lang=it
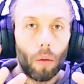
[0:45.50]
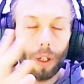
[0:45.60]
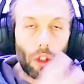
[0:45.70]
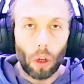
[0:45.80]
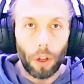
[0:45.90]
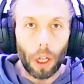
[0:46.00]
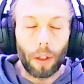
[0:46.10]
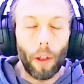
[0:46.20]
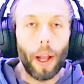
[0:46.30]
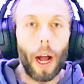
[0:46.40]
Questo video è
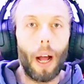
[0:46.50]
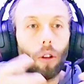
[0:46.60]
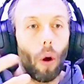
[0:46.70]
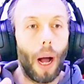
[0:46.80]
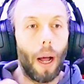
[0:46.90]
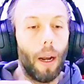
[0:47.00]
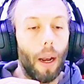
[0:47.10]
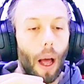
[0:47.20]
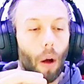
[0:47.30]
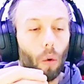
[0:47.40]
dedicato
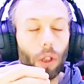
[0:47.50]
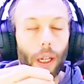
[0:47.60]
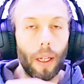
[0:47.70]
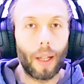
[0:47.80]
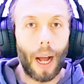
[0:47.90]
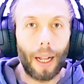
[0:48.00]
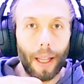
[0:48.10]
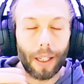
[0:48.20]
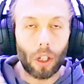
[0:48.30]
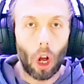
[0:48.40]
alla utilità
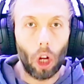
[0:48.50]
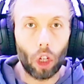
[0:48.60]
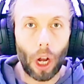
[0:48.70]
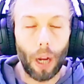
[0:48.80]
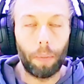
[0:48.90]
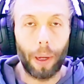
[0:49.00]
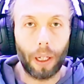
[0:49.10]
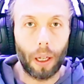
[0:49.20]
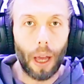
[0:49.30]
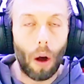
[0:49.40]
dei social
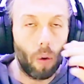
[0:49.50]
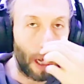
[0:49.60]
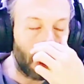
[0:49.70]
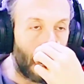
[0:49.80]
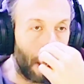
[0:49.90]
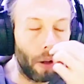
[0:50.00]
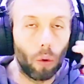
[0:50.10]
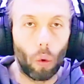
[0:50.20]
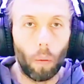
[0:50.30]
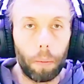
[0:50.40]
per chi ha un canale
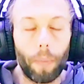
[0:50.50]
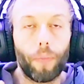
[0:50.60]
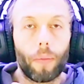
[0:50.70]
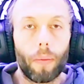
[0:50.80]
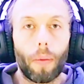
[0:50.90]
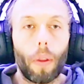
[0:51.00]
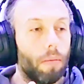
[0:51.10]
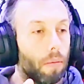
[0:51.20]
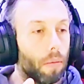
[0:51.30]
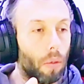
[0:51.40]
YouTube.
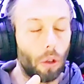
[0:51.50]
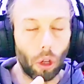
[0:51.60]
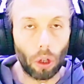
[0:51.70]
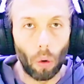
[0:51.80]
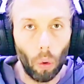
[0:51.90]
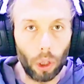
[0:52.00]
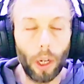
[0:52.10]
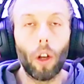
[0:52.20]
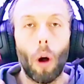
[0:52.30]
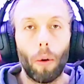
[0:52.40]
Sono
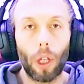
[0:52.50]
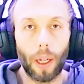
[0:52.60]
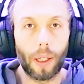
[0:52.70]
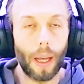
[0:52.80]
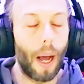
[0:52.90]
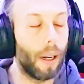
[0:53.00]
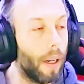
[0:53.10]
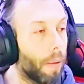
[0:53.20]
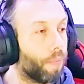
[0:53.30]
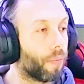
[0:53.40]
utili, come
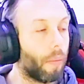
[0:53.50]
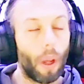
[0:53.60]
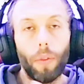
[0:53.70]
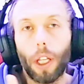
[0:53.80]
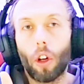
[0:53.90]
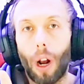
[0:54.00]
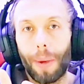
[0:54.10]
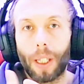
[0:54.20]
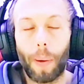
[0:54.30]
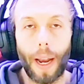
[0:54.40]
utilizzarli. Vi dico la
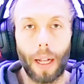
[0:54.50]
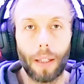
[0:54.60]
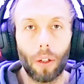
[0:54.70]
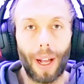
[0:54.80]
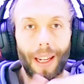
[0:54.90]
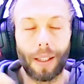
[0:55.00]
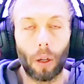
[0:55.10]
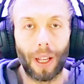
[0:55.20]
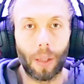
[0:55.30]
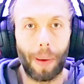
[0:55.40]
mia esperienza, non è che
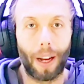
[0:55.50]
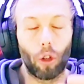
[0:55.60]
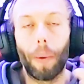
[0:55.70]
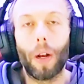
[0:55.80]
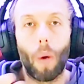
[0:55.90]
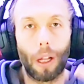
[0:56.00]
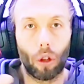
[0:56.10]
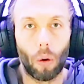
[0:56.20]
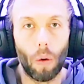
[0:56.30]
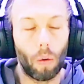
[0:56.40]
sia un esperto, per
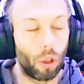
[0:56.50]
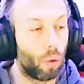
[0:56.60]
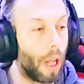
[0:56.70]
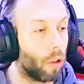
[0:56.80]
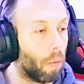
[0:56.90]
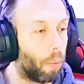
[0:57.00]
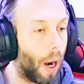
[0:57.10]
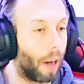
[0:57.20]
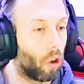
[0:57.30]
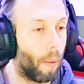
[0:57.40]
quanto comunque ho studiato un po'
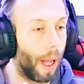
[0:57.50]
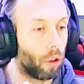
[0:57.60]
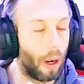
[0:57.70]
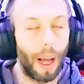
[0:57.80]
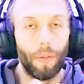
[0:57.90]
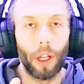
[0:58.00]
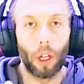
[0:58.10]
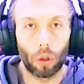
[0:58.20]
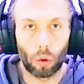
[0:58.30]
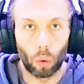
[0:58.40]
l'argomento. Là vi
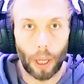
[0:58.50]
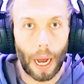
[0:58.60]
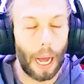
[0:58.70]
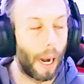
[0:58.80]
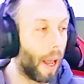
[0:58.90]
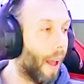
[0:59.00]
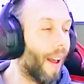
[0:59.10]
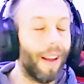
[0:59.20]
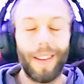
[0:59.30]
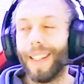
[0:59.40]
dico studiare,
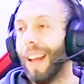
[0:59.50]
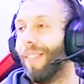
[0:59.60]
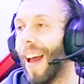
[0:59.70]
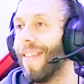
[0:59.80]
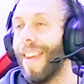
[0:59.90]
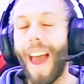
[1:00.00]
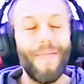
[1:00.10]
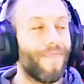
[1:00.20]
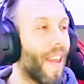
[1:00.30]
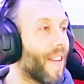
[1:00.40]
non serve a
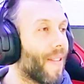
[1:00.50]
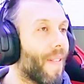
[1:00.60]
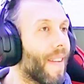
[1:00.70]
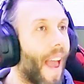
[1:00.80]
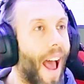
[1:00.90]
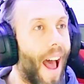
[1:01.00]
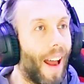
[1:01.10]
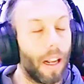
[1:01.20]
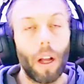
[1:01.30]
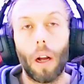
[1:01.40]
niente
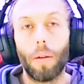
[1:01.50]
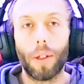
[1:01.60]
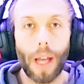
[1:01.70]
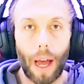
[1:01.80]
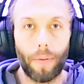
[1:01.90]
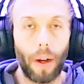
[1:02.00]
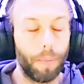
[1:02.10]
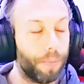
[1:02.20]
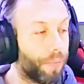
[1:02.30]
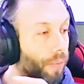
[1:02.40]
studiare, no, serva.
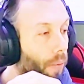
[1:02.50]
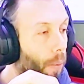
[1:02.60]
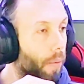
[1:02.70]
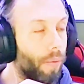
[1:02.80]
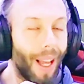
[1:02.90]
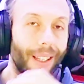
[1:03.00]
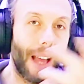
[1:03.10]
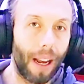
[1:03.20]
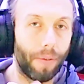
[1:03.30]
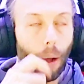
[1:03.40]

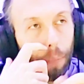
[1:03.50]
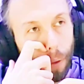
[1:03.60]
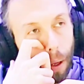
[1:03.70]
Serva.